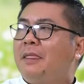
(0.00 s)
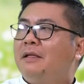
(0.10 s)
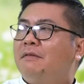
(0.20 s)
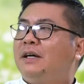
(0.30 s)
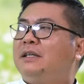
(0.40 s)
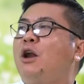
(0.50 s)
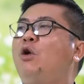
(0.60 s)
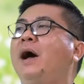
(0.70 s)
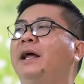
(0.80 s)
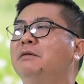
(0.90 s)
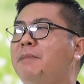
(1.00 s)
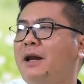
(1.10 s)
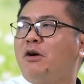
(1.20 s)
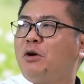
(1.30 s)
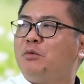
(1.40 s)
Vậy thì loại Đức Mẹ
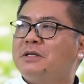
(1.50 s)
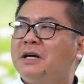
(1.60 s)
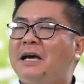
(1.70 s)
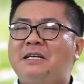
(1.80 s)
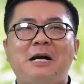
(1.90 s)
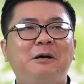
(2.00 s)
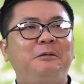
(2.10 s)
ra khỏi cuộc chơi hay sao?